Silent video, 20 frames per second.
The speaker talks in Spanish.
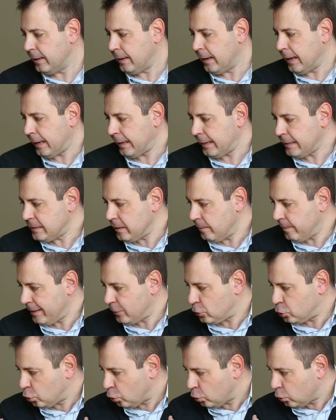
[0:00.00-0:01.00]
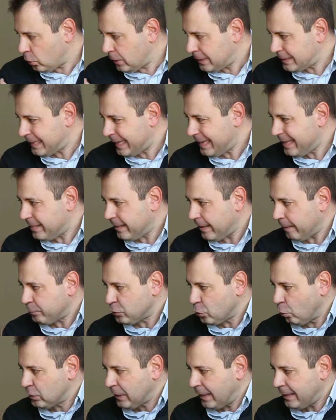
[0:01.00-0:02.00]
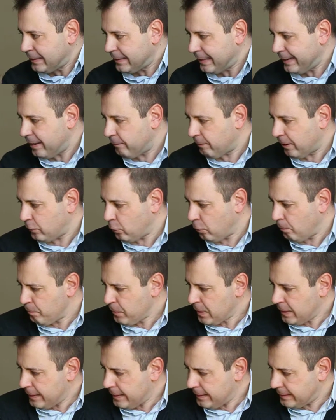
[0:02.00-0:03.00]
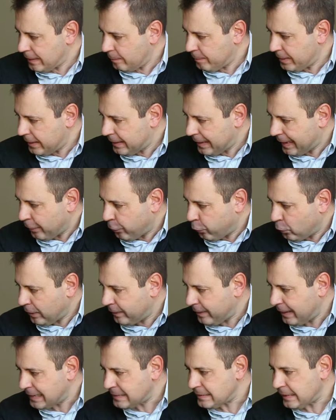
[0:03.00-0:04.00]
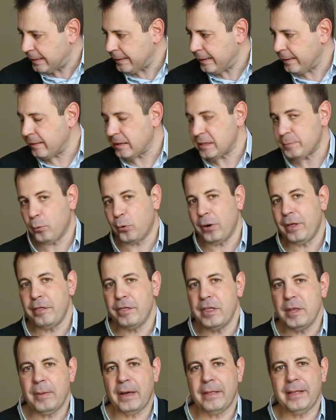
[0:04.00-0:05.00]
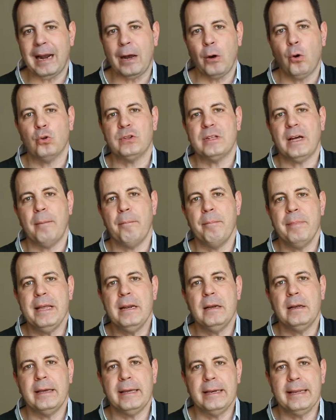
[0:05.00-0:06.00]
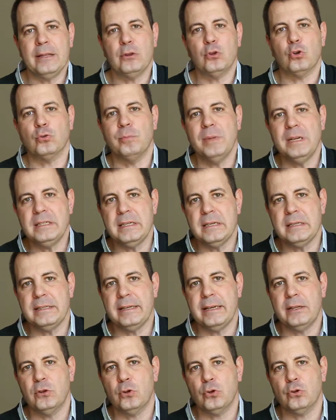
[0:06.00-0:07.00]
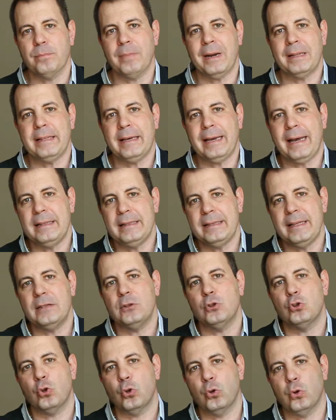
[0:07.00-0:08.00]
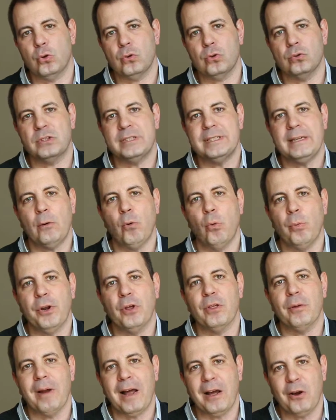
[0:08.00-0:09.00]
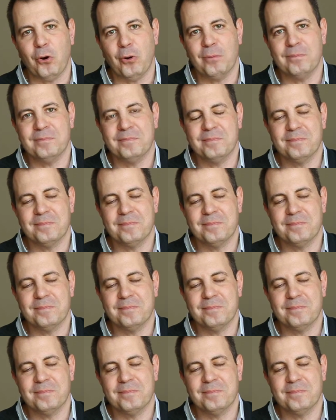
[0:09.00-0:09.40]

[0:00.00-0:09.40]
Aquí se ve todo el Teide absolutamente nevado y también la zona de las cañadas. Por encima de la cota 1500-1600 prácticamente todo se cubrió de blanco.